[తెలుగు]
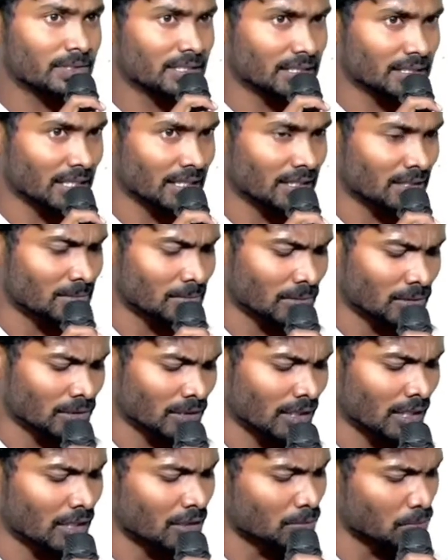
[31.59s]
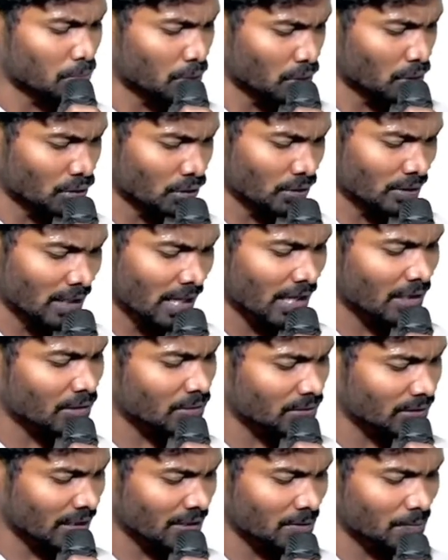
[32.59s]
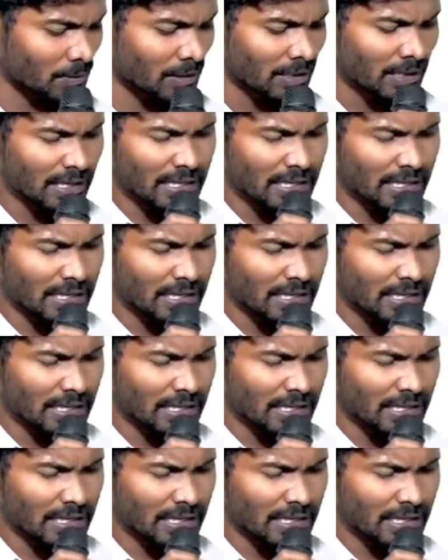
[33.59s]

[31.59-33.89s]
చచ్చిపోతున్నారు పుడుతున్నారు చచ్చిపో